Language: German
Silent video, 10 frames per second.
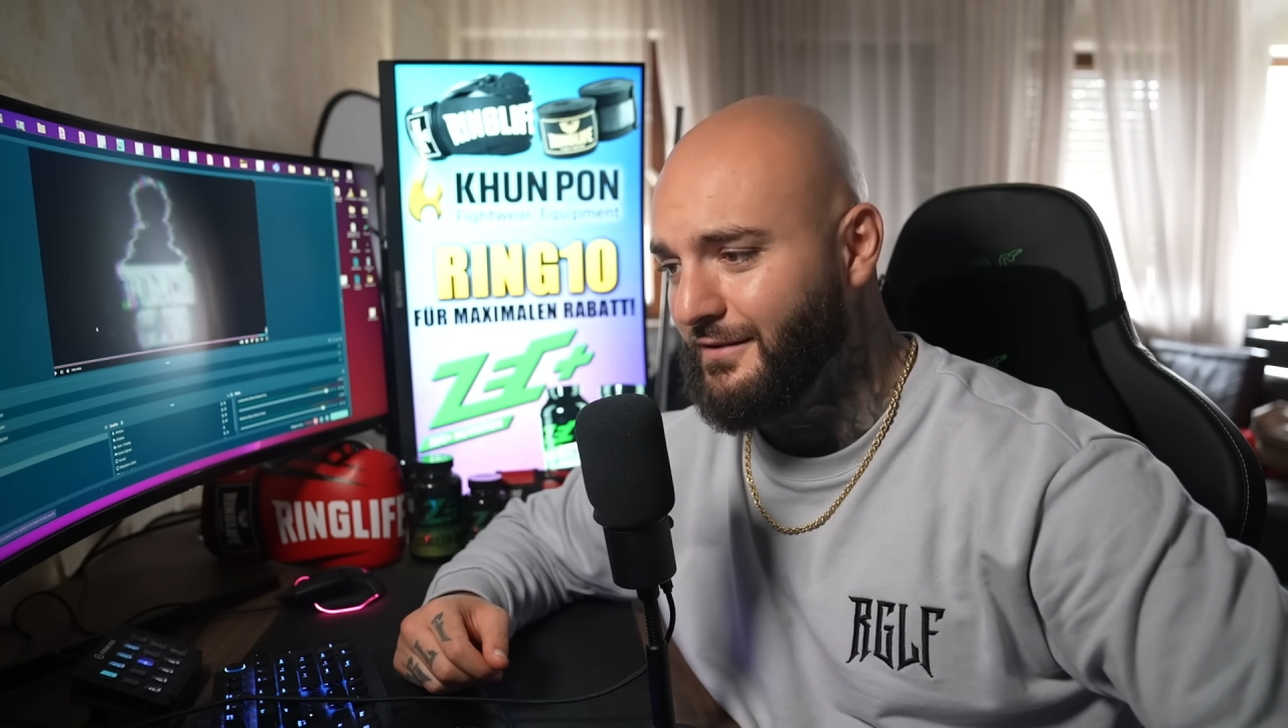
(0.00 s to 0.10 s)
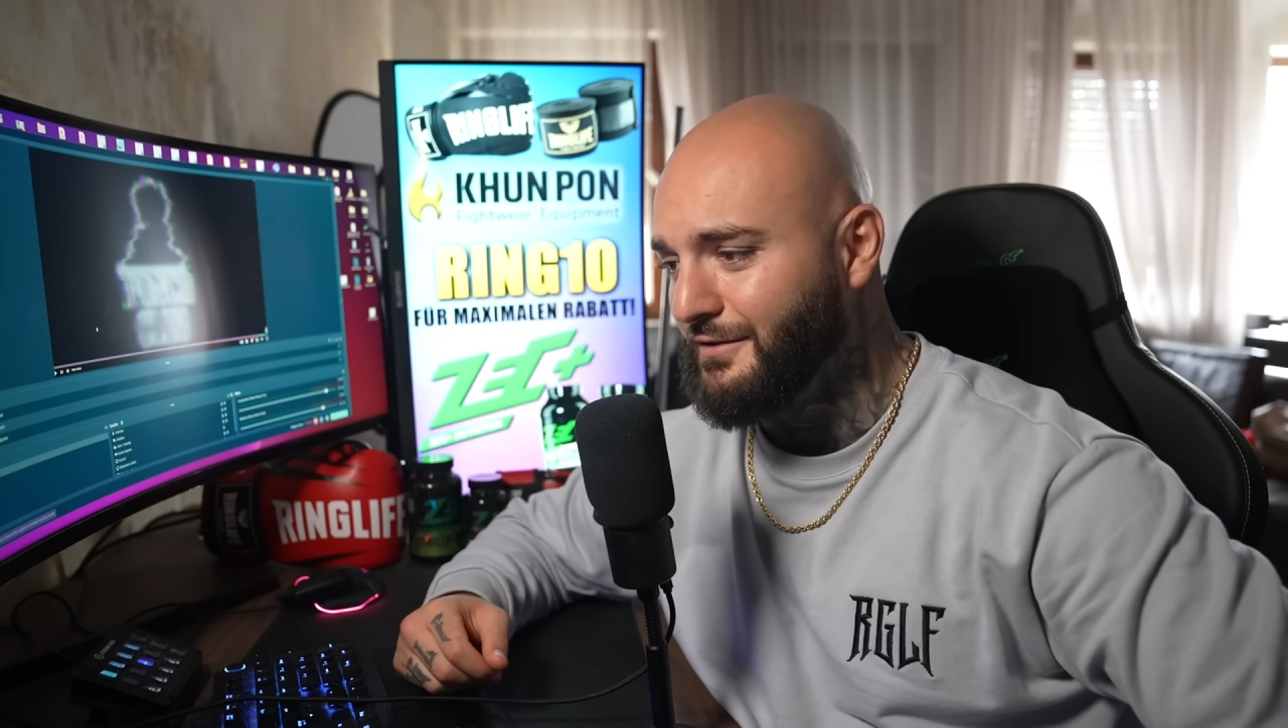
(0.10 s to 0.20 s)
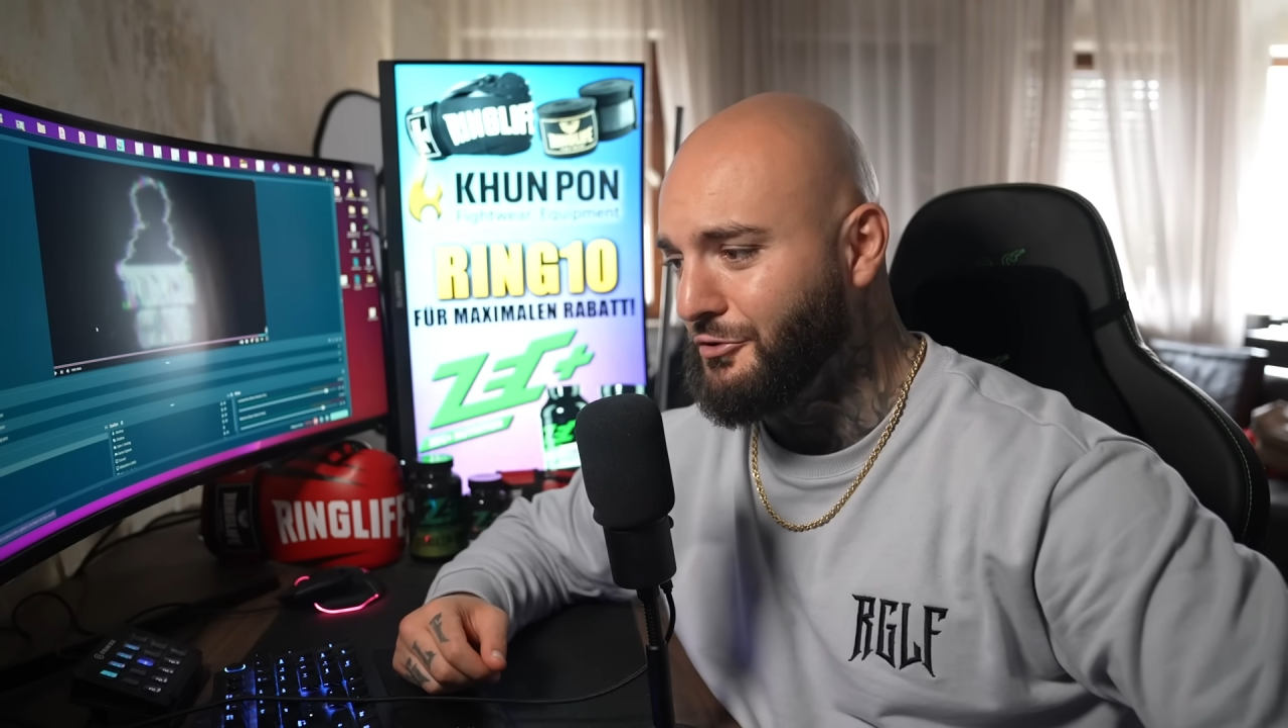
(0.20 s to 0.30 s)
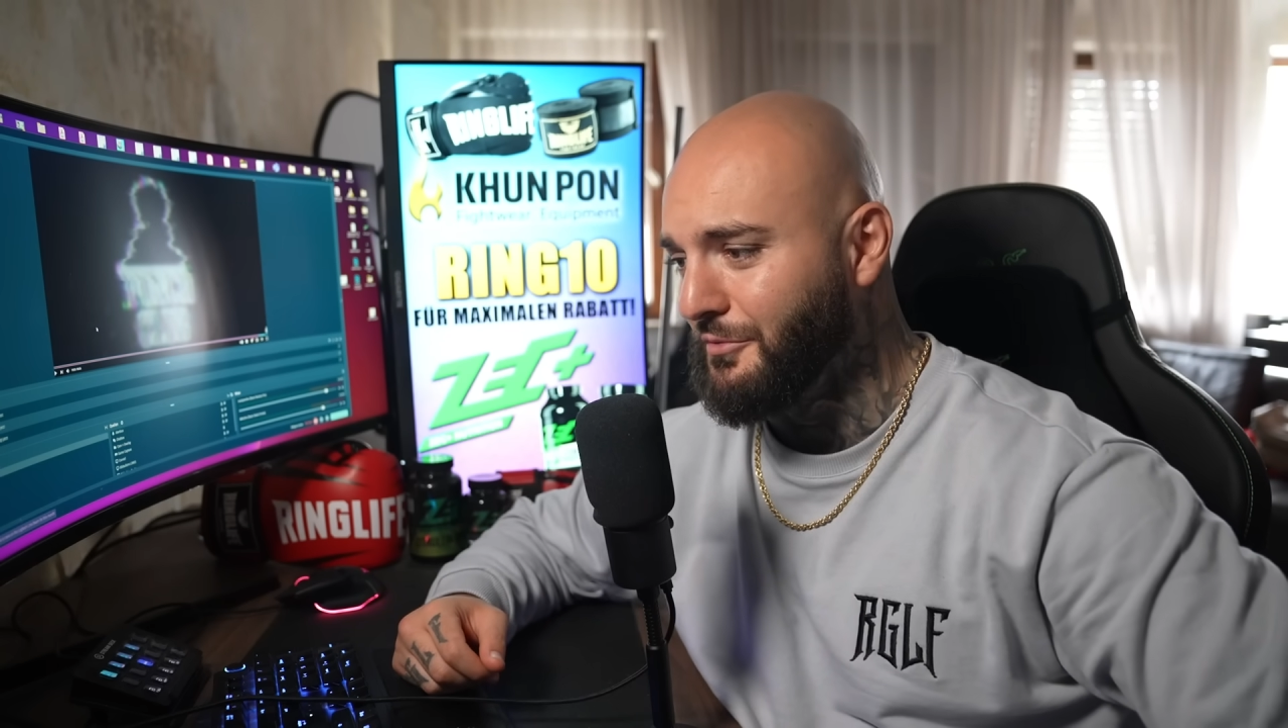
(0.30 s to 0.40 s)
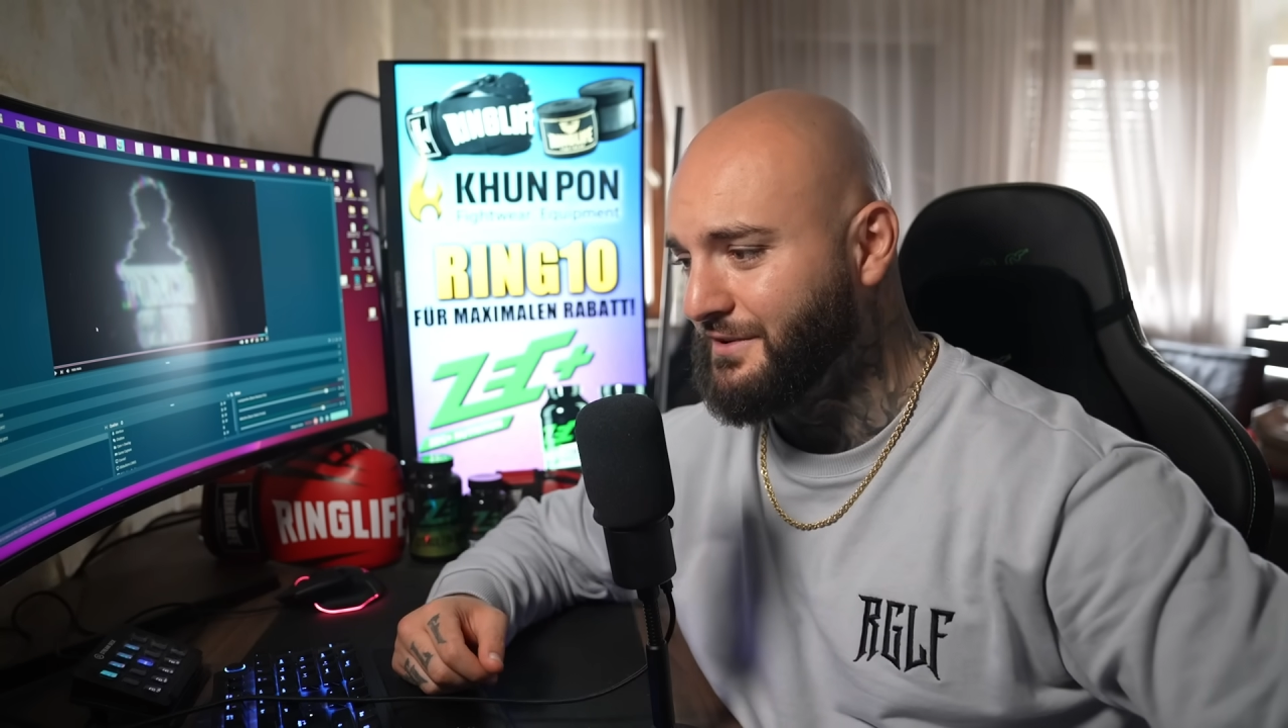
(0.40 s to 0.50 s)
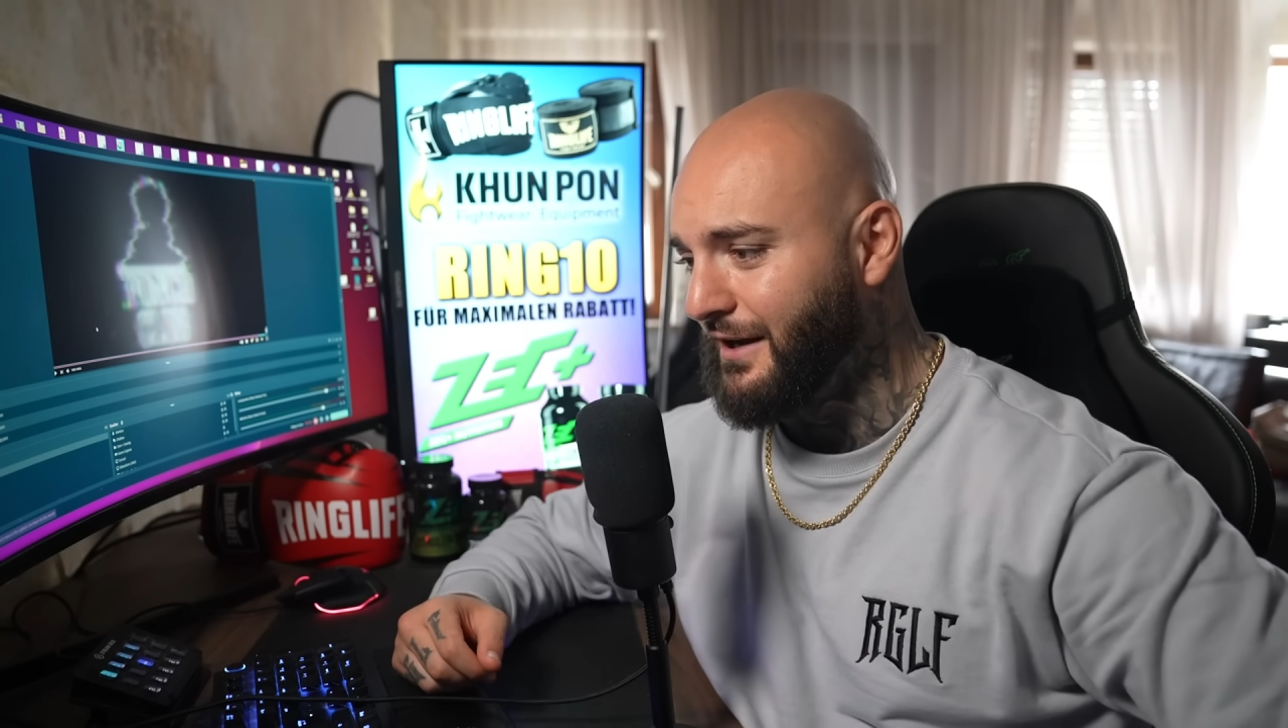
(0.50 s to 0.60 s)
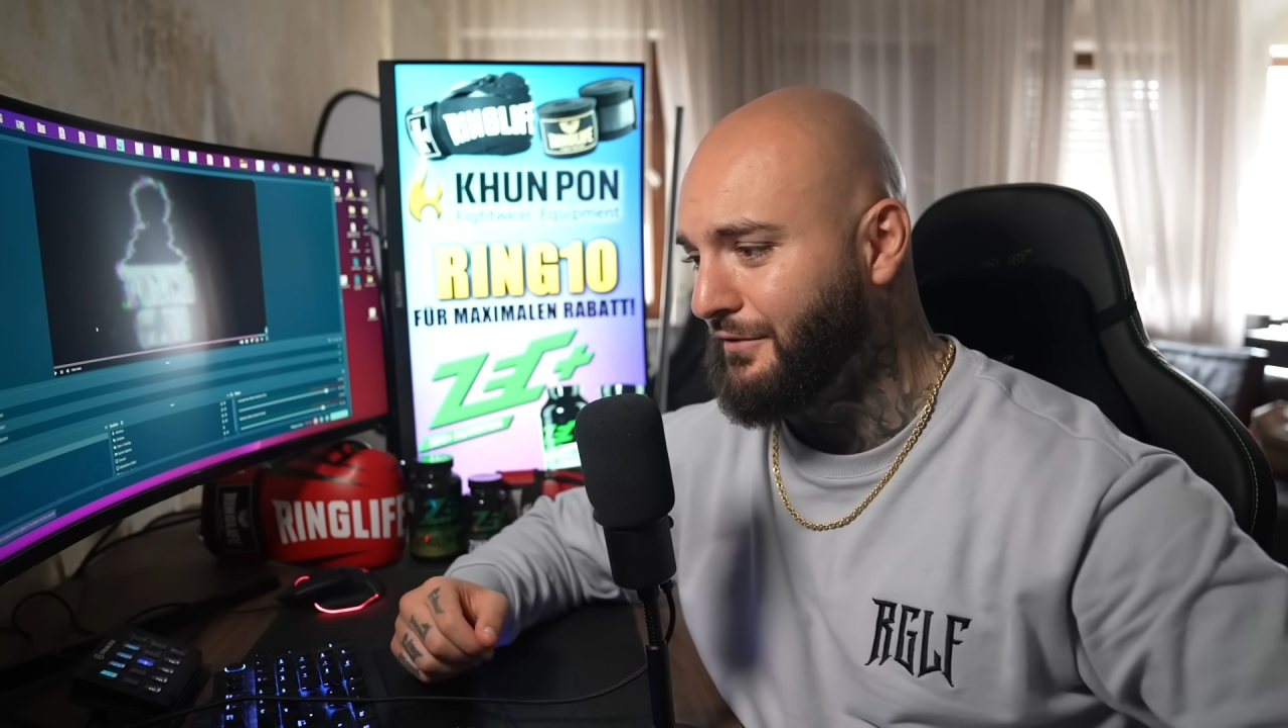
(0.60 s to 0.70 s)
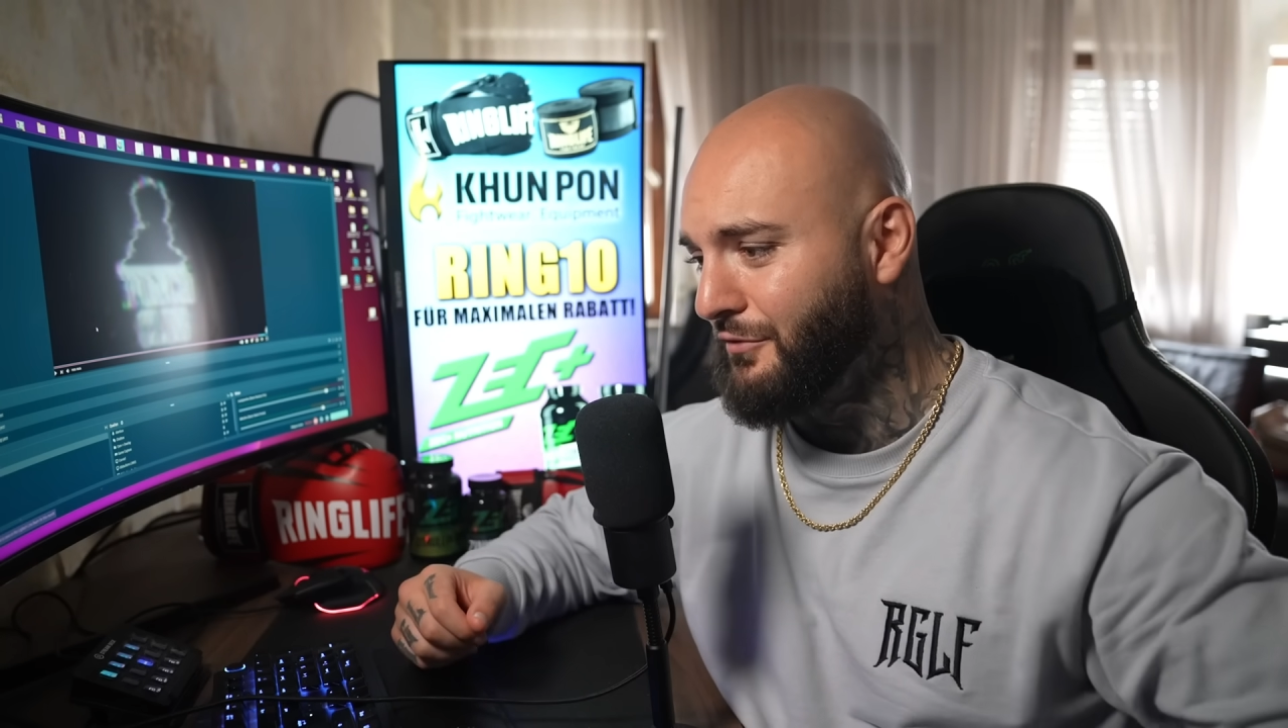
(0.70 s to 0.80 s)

in die Kommentare.